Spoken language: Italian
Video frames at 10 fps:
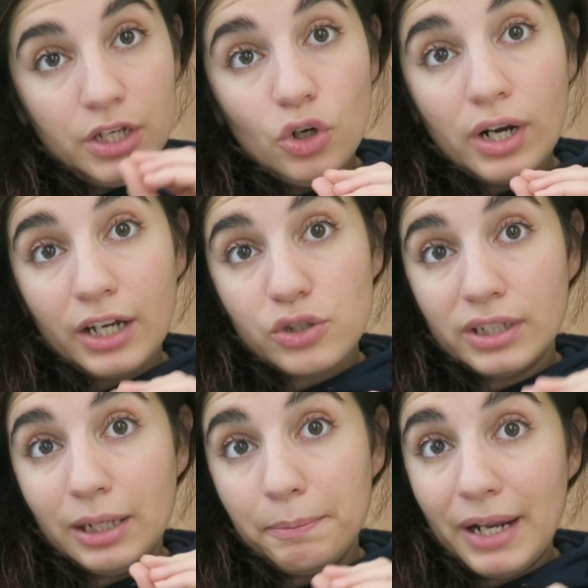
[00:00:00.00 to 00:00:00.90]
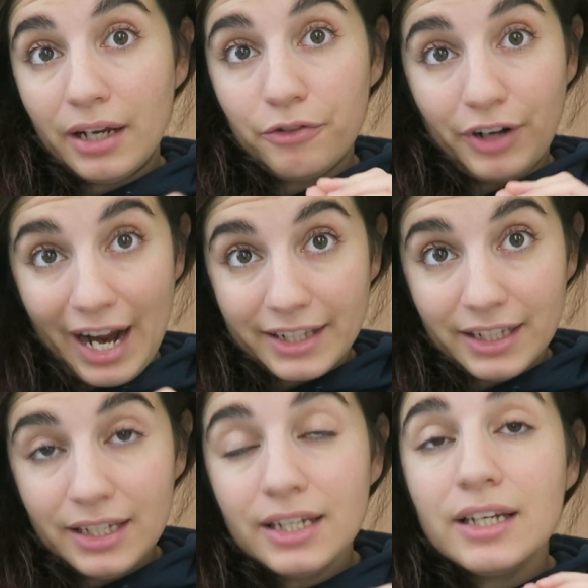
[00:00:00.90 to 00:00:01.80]
in occasione del Black
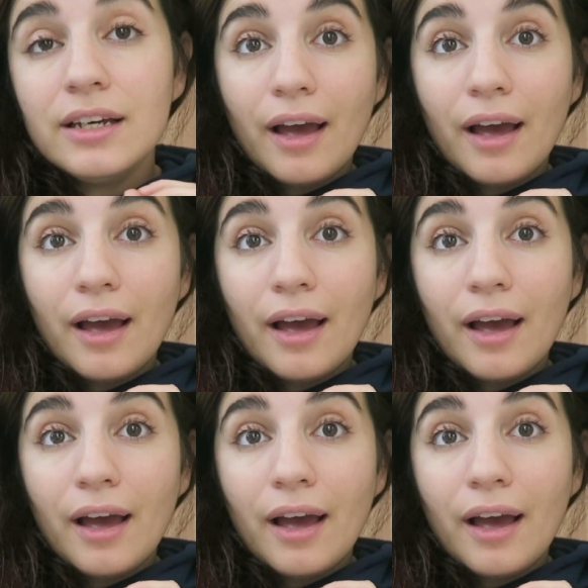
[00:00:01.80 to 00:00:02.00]
Friday